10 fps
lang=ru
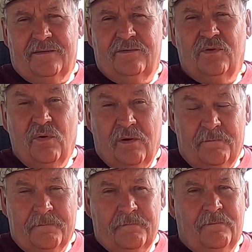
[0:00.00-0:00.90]
Но
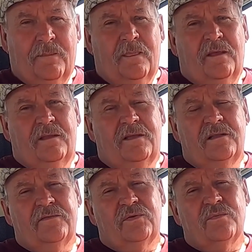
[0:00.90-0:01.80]

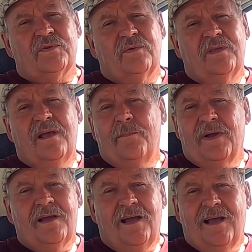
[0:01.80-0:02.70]
дело в том, что я
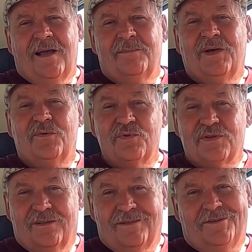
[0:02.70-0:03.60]
пока обнаружил,